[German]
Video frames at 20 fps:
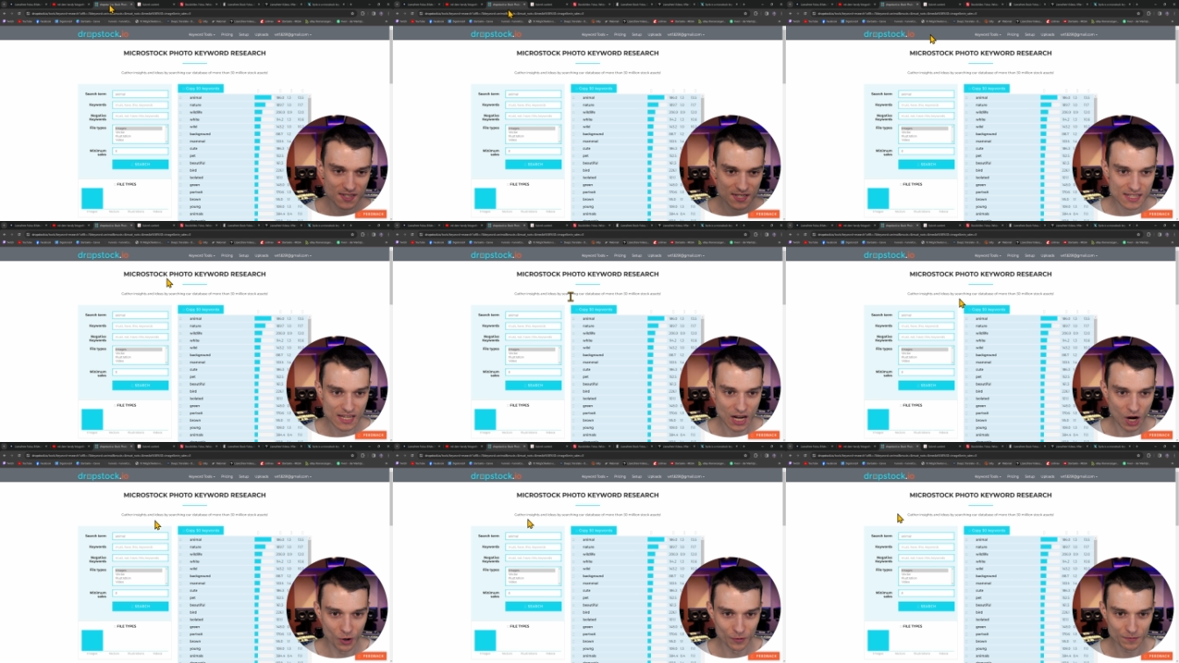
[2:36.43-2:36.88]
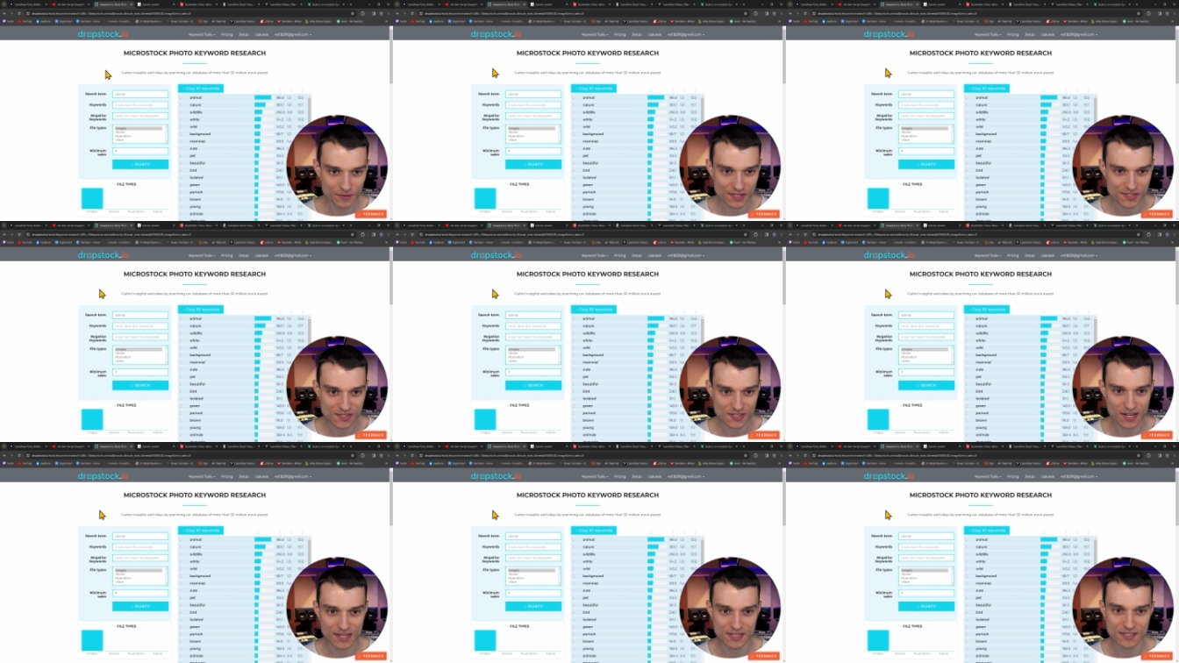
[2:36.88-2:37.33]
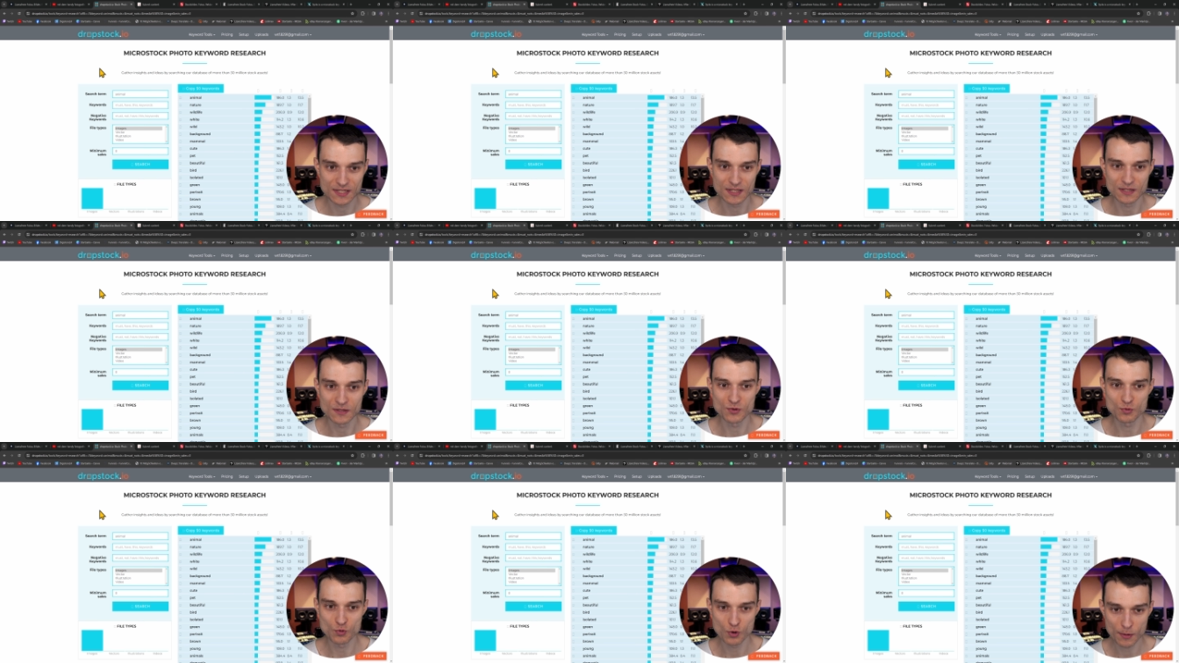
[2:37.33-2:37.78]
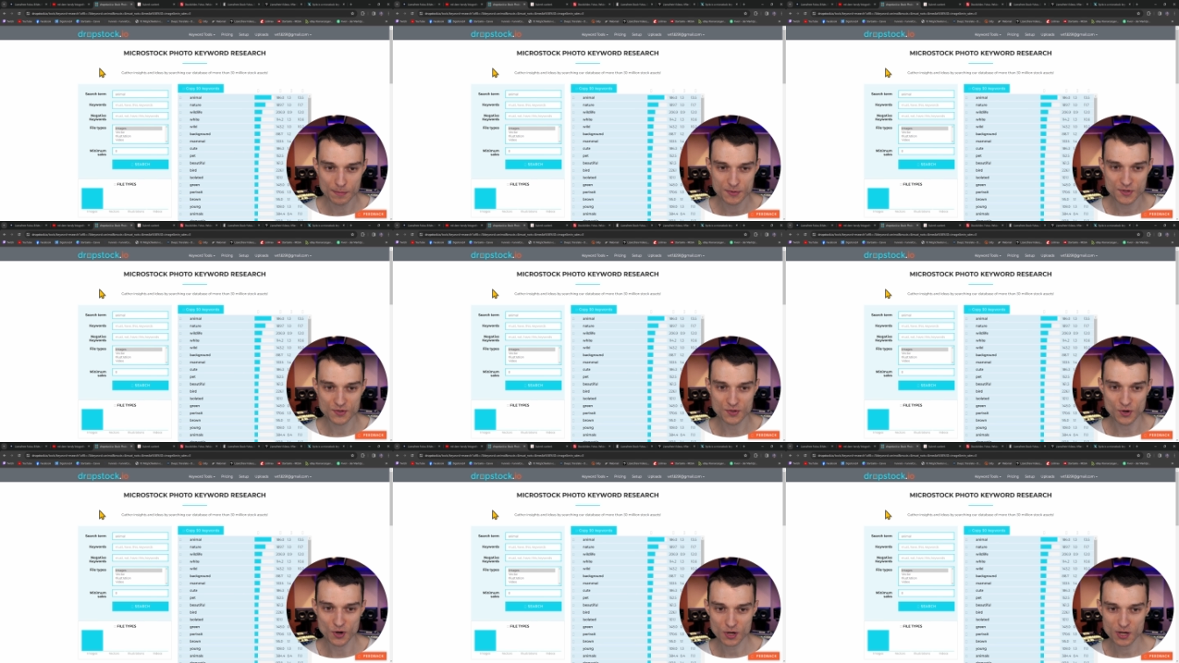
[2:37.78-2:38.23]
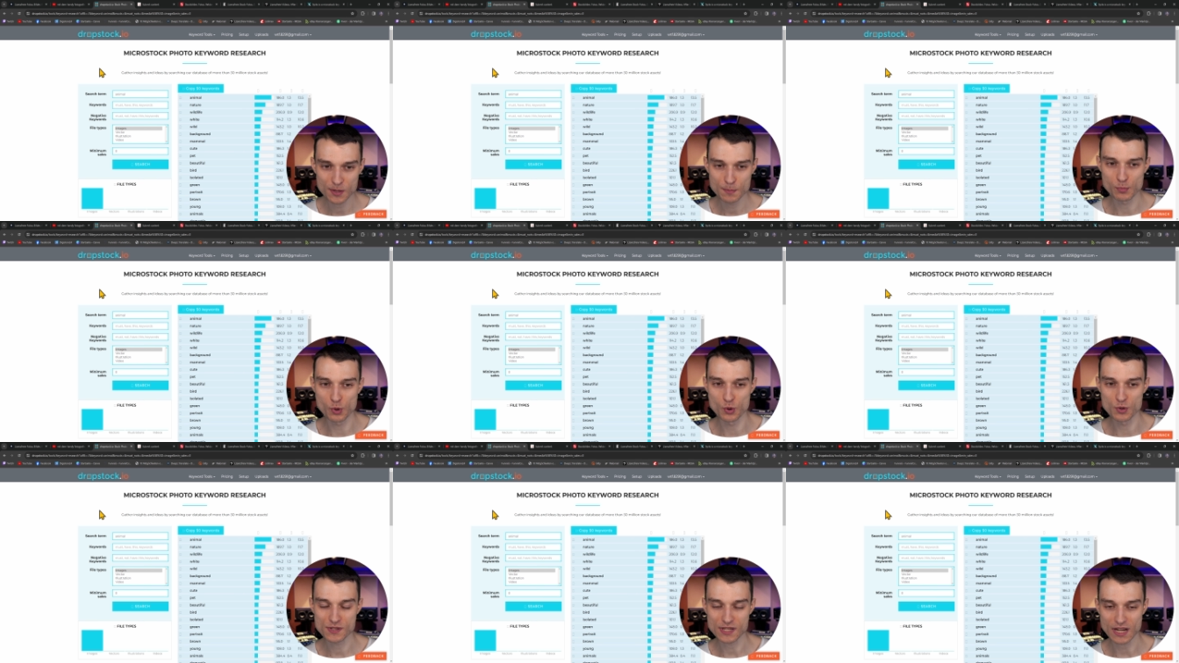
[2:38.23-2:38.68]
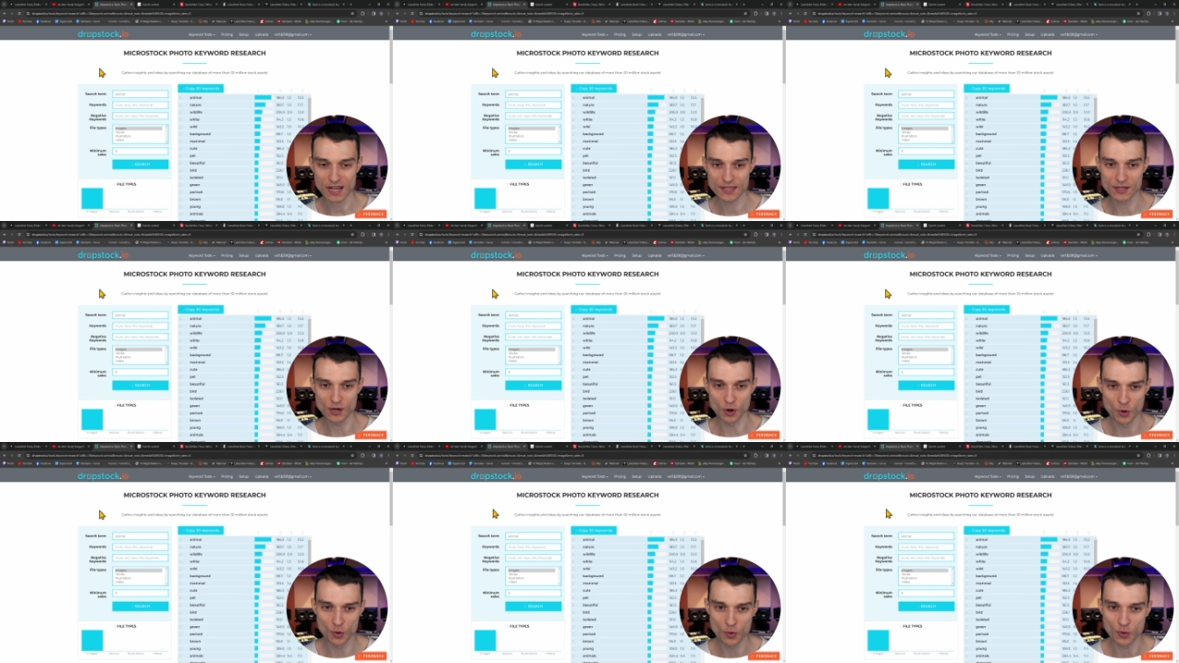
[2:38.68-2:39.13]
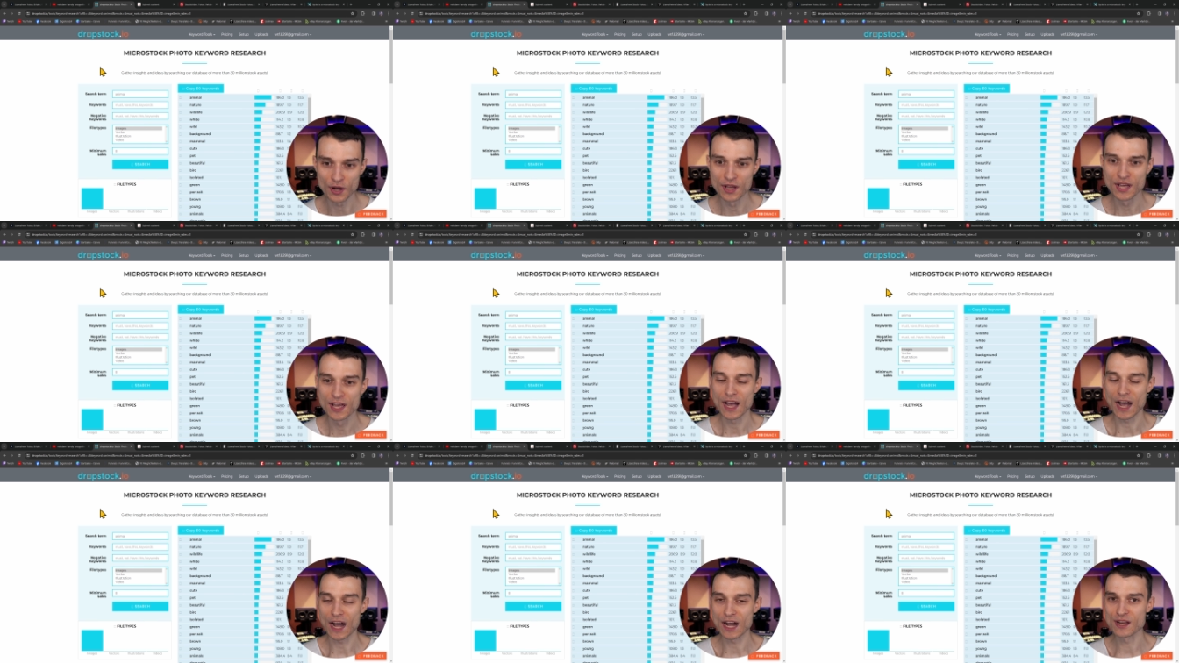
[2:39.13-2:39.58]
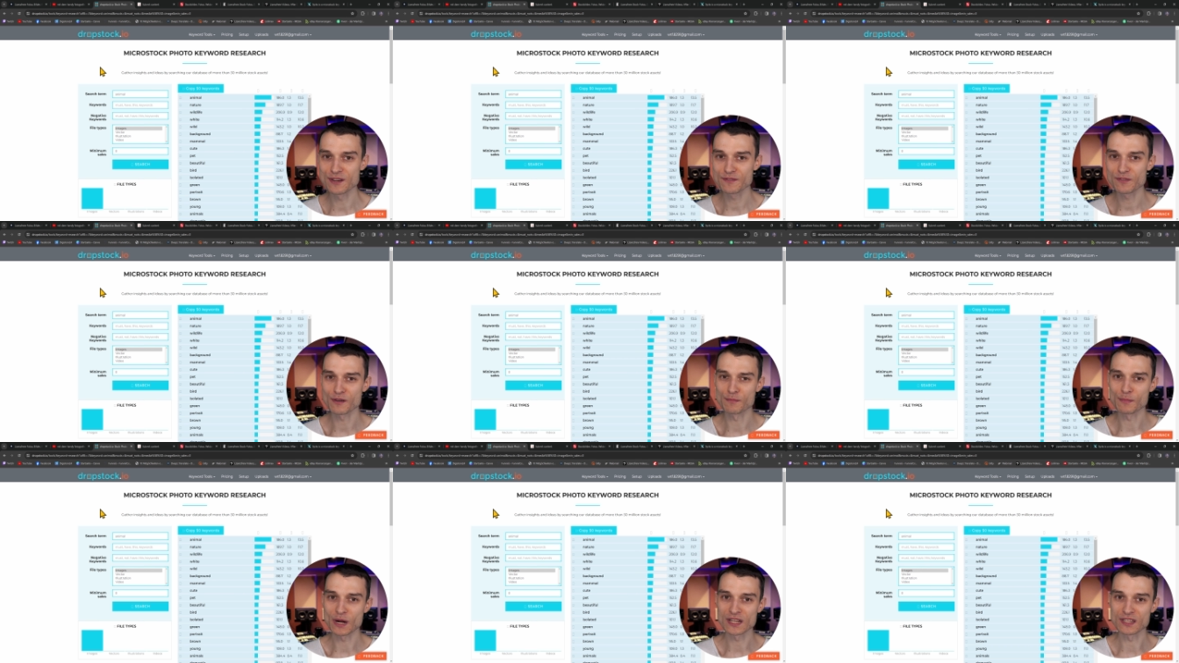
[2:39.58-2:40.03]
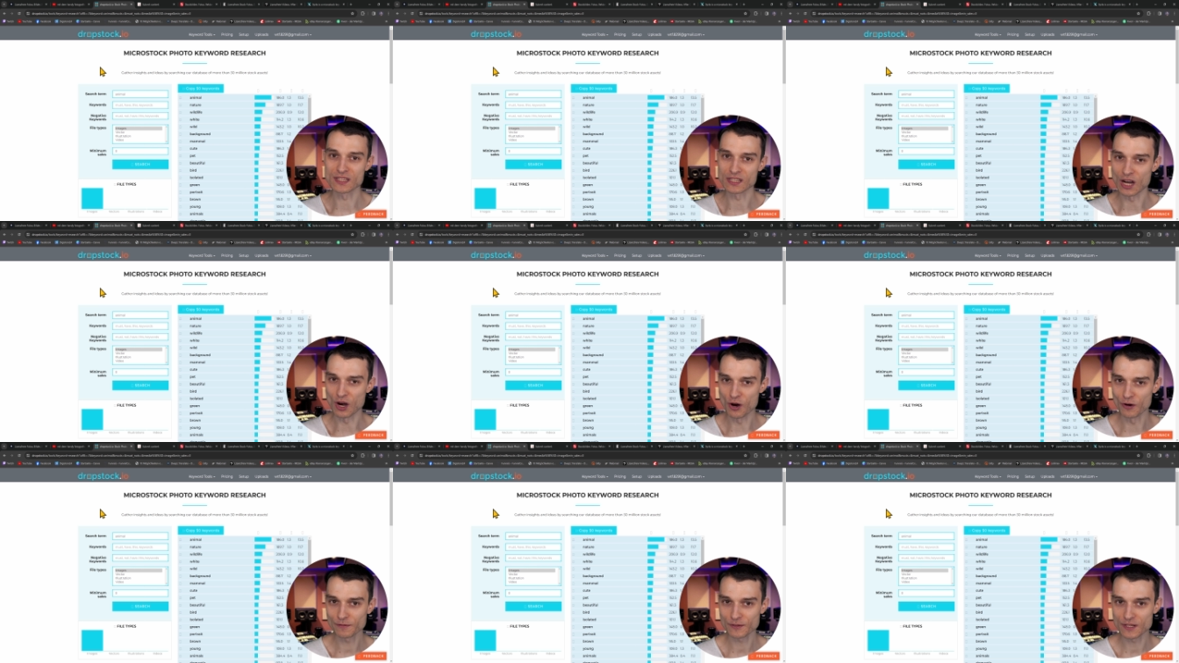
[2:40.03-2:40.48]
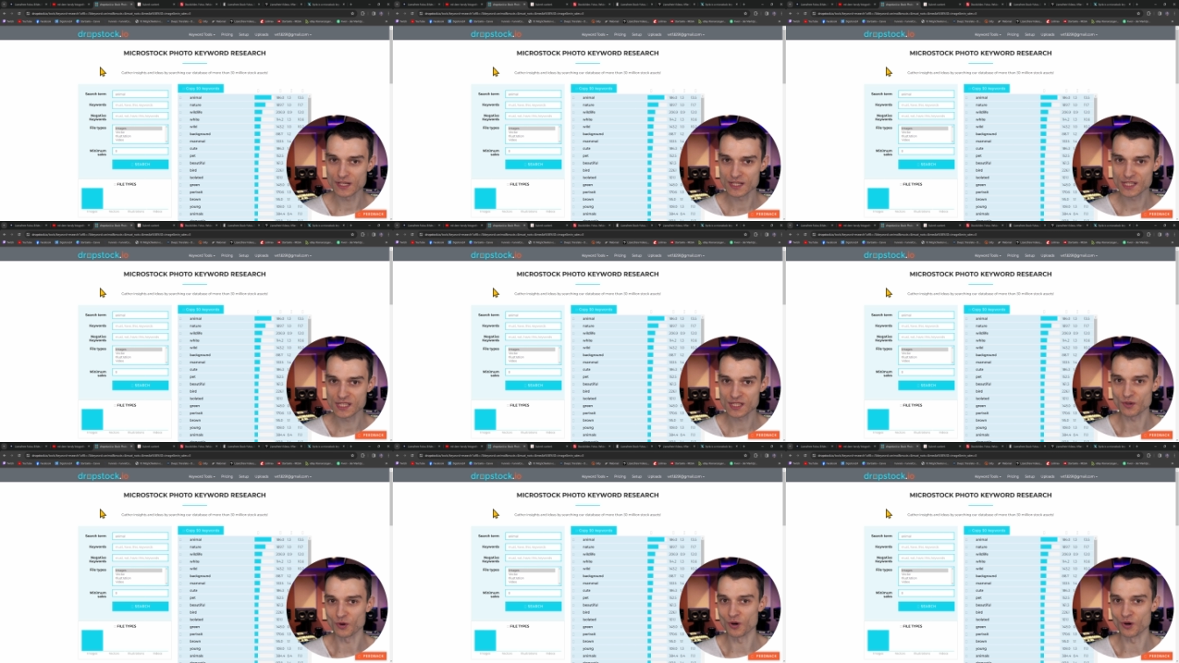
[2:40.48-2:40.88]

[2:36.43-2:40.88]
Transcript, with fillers: ihr hier auf der Seite dropstock.io einfach mal drauf geht,